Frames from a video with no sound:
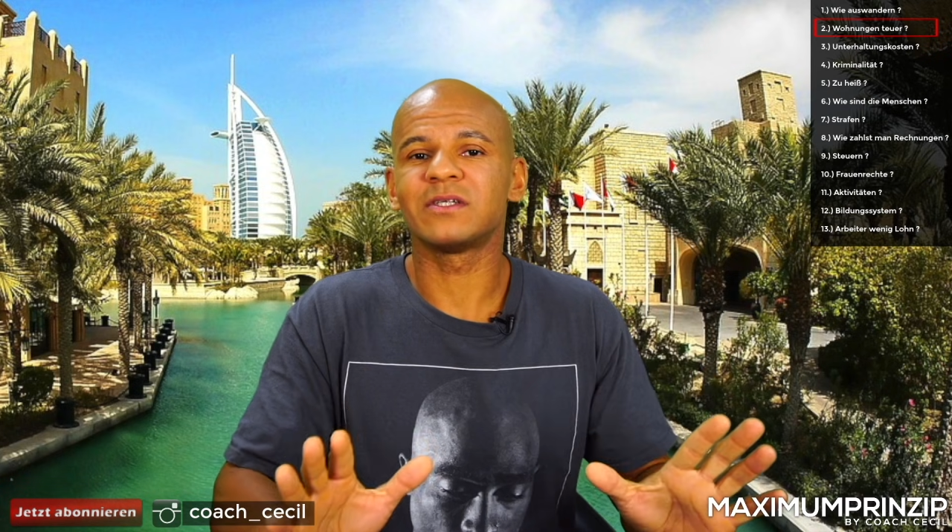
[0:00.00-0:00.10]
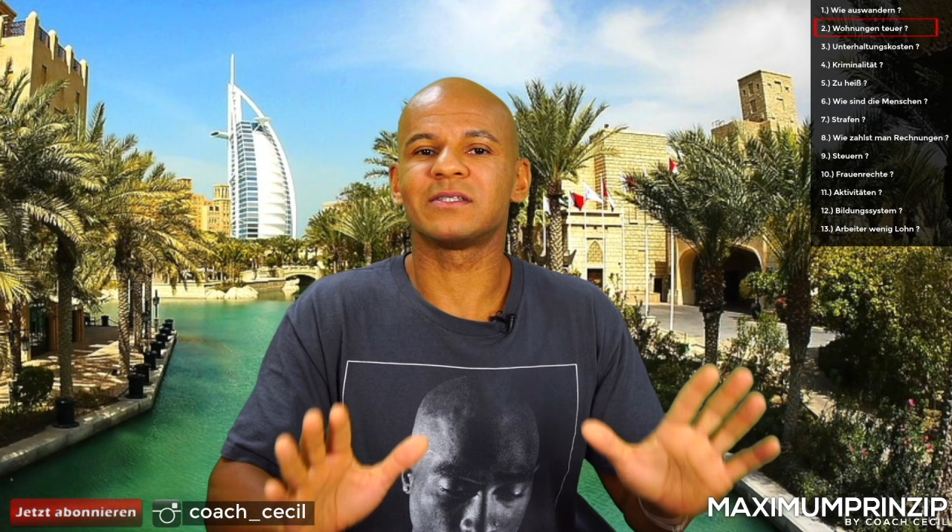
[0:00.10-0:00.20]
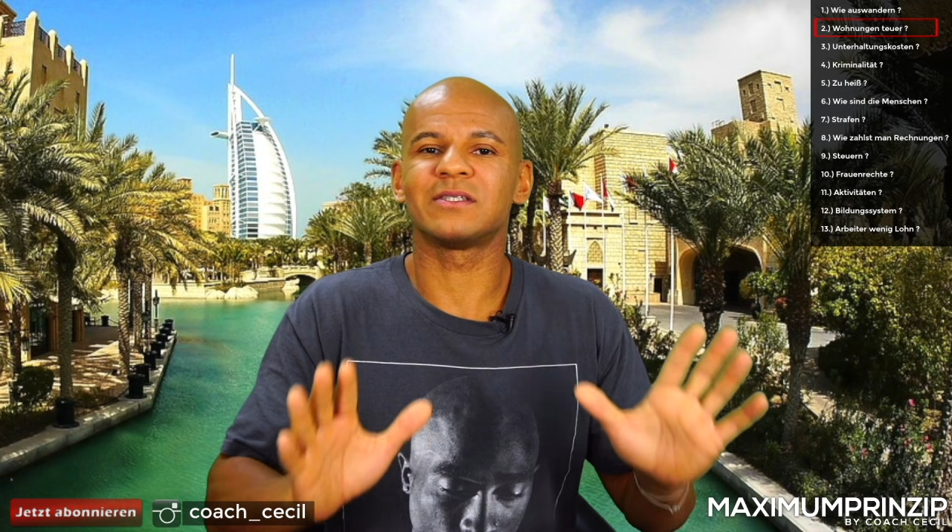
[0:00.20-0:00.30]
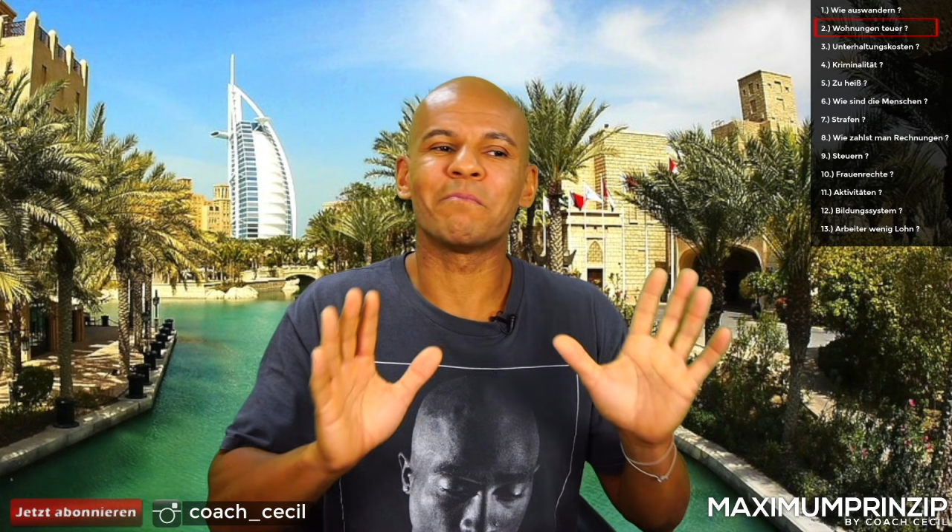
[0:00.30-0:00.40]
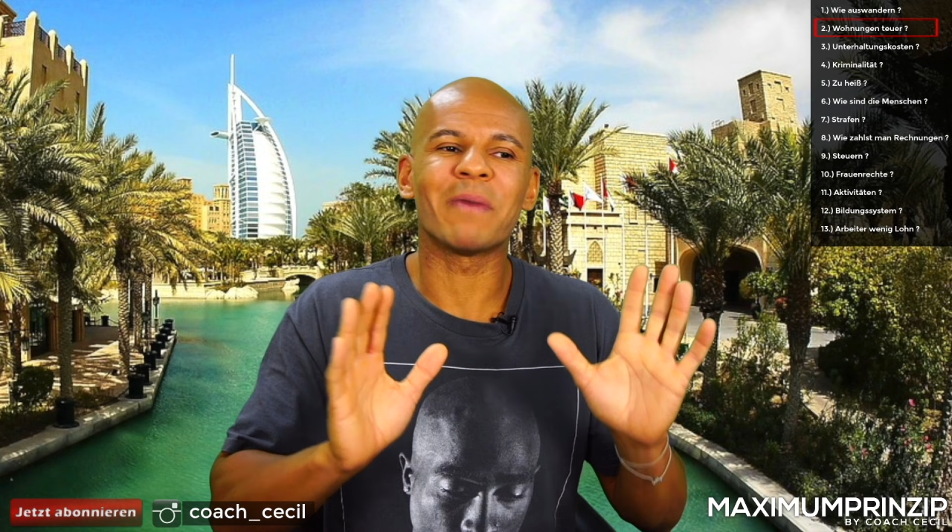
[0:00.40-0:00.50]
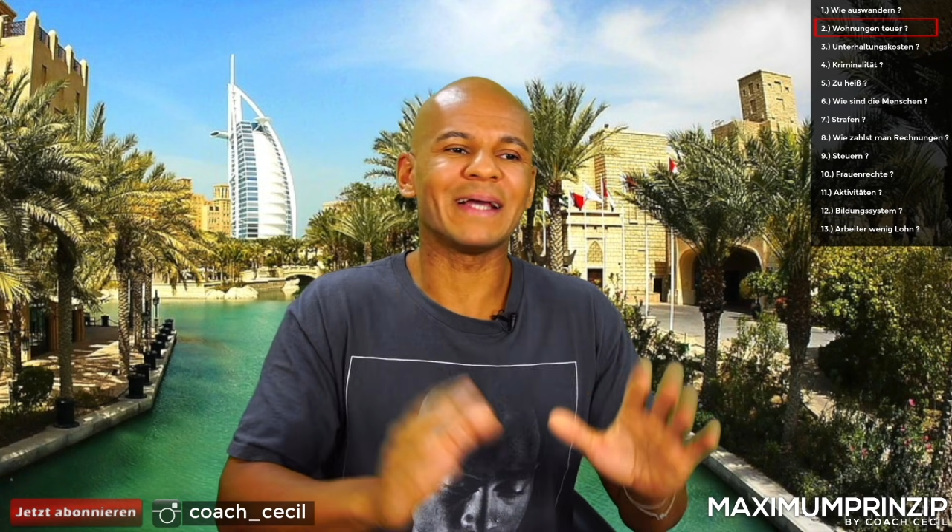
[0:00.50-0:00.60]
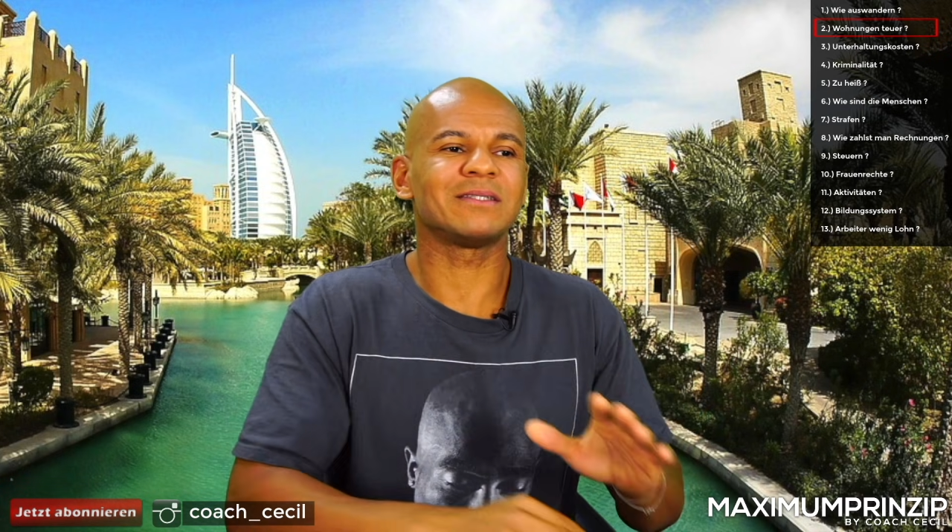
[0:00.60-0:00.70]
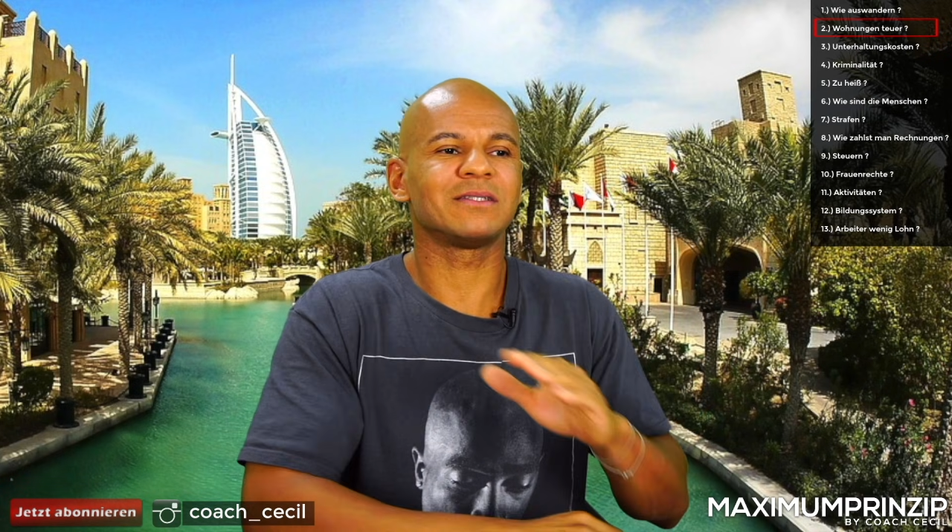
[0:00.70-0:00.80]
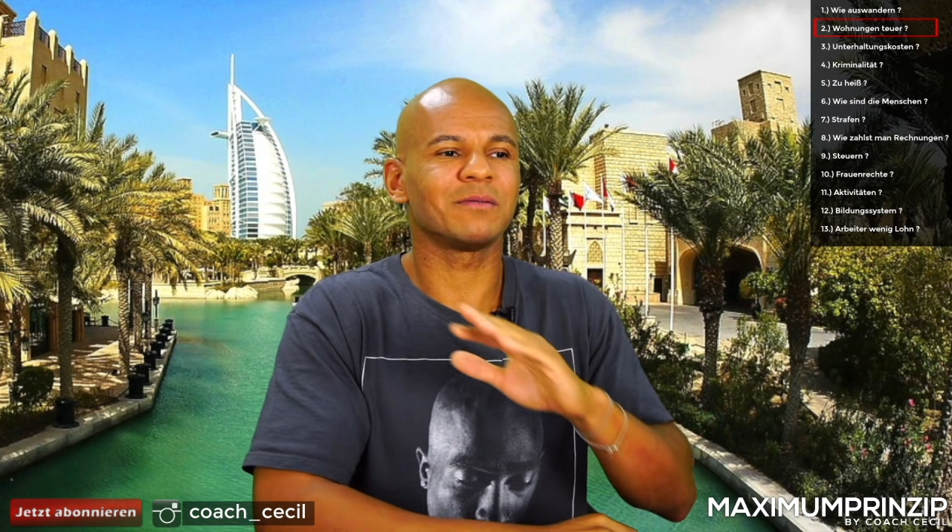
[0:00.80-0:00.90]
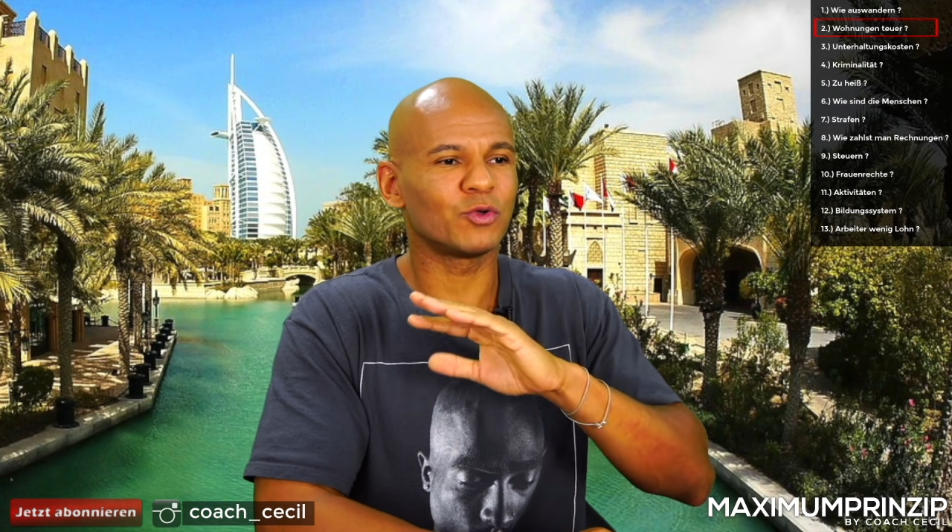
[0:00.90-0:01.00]
dass es
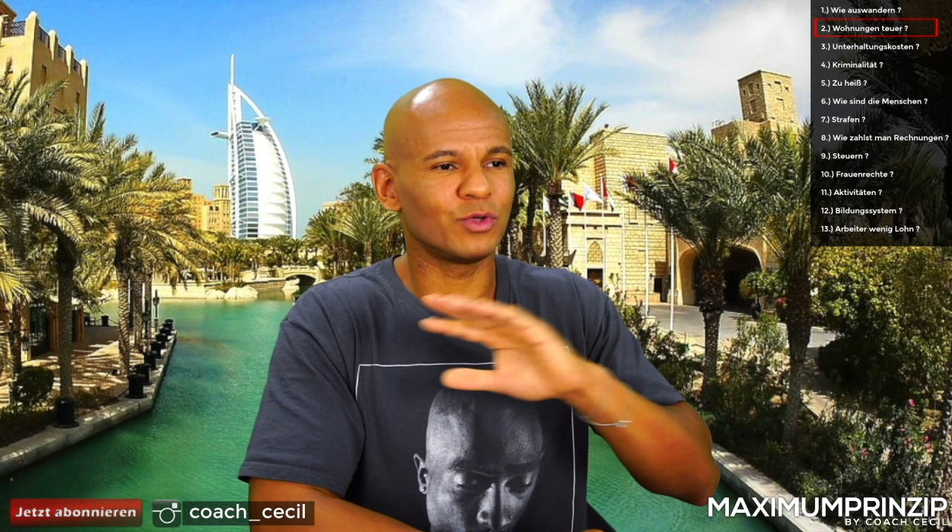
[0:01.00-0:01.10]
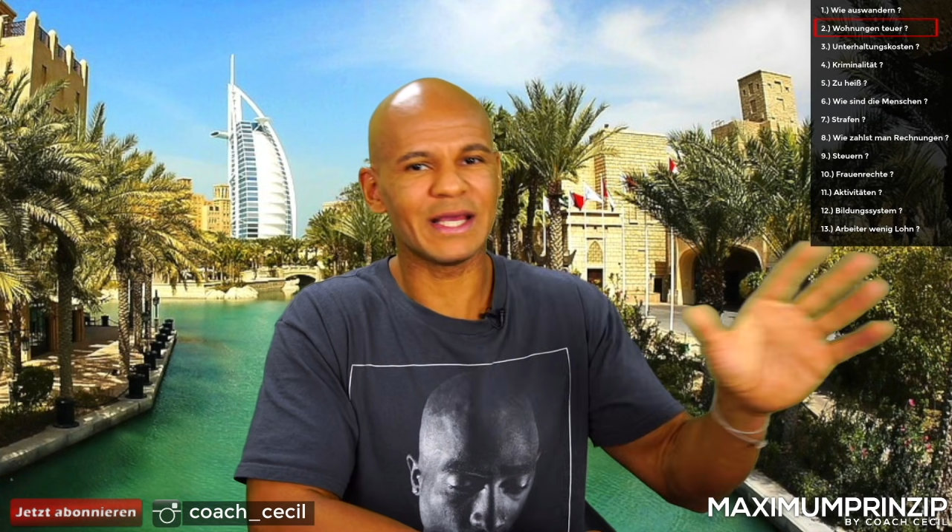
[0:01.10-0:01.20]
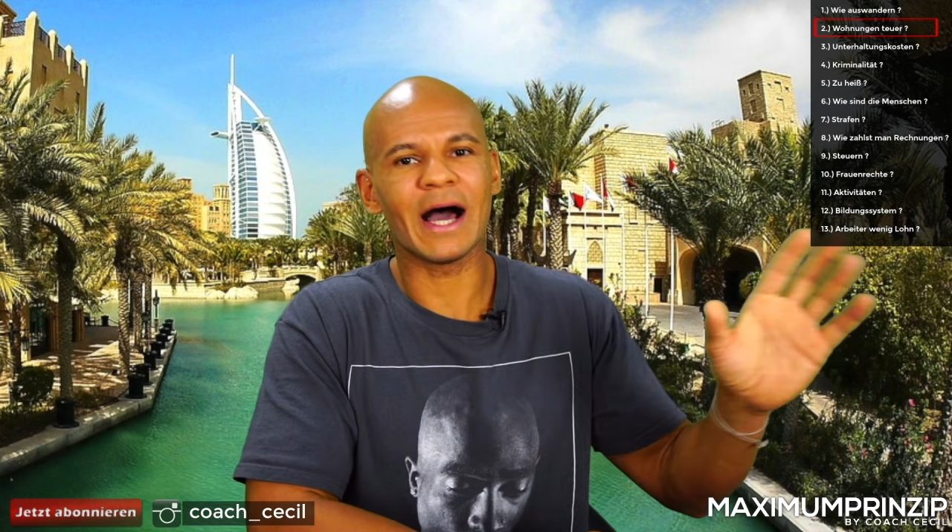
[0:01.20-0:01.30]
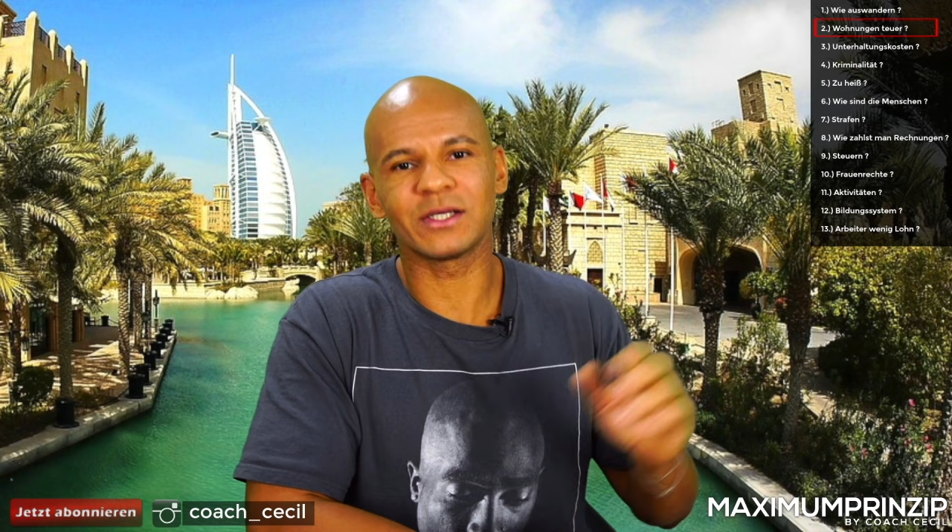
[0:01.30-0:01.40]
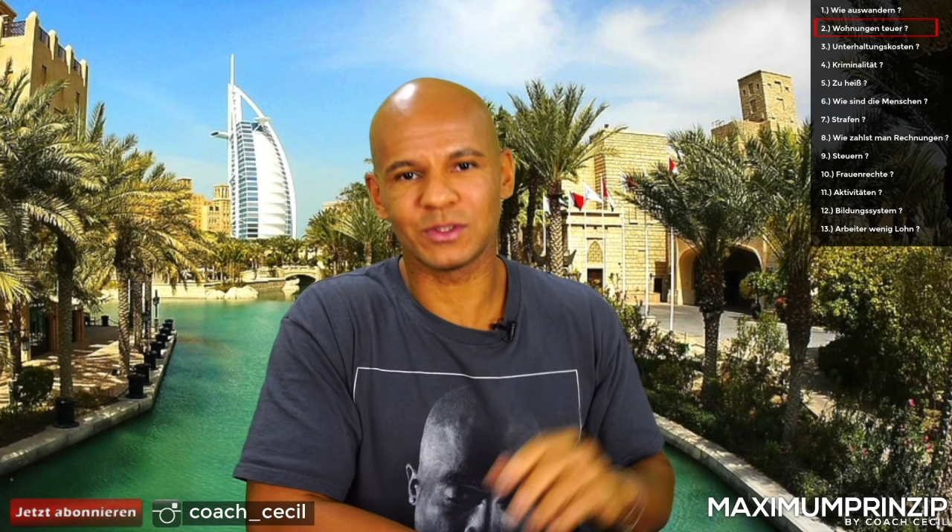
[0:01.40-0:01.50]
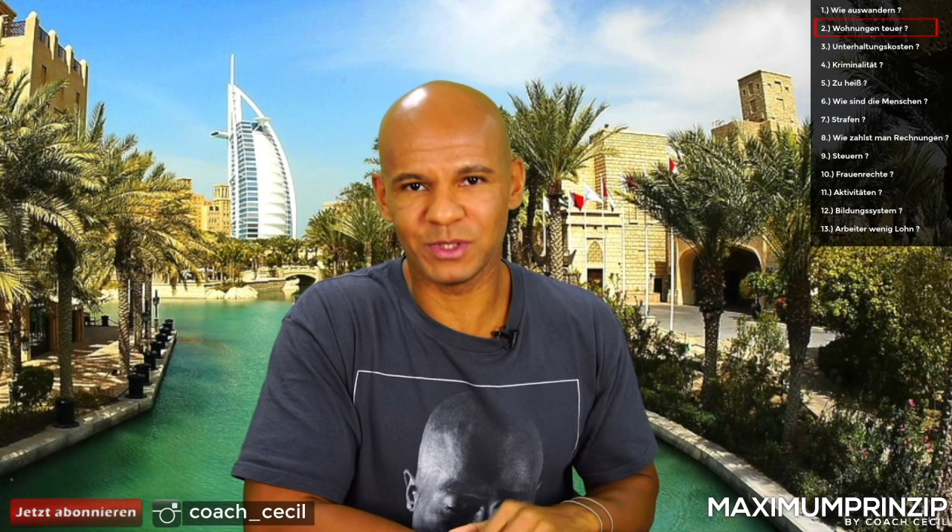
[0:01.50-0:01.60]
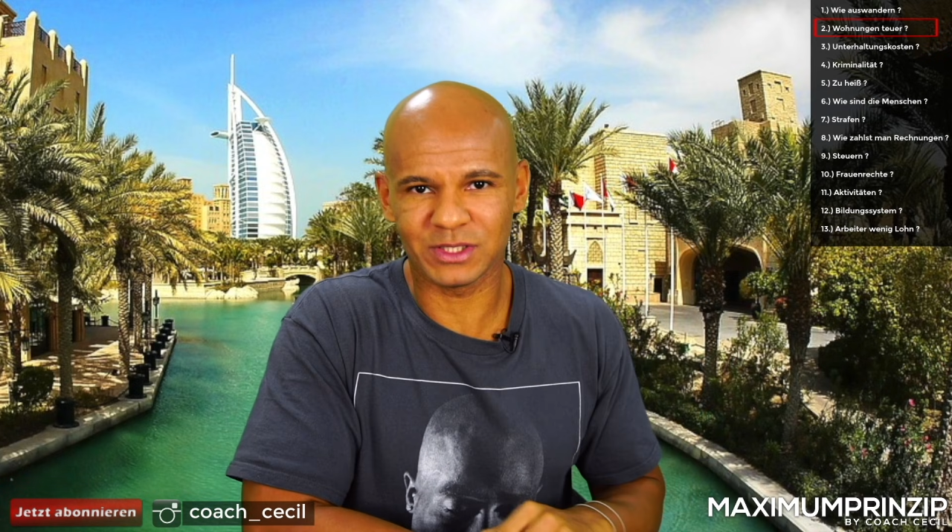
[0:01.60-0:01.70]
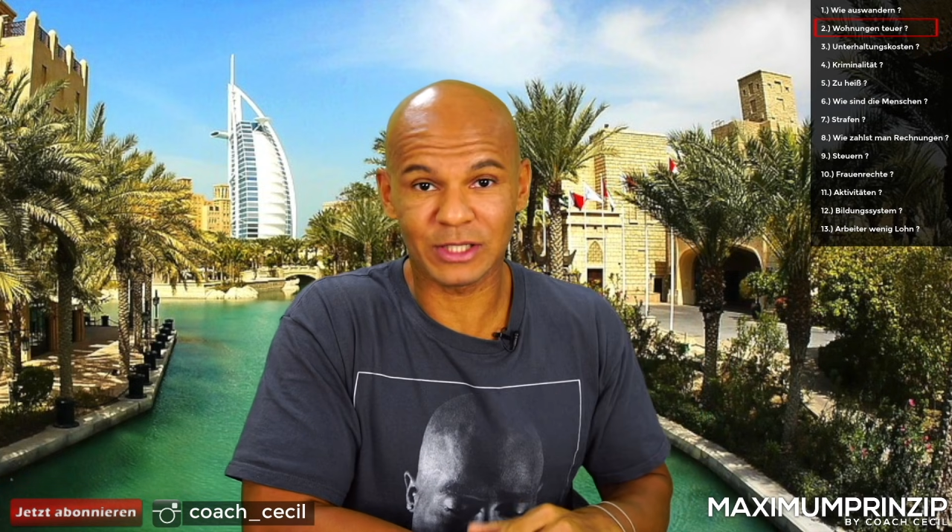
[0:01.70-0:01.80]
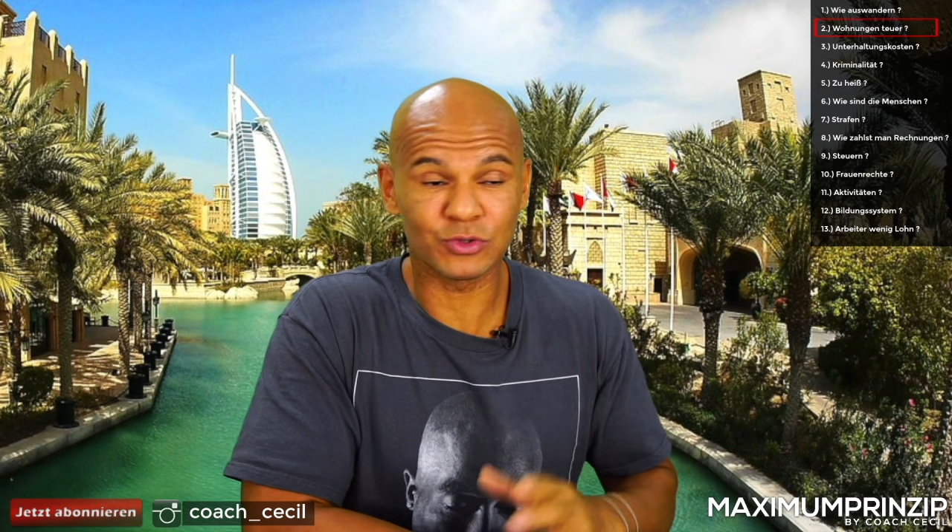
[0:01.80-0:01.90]
meistens immer nur eine Jahresmiete ist.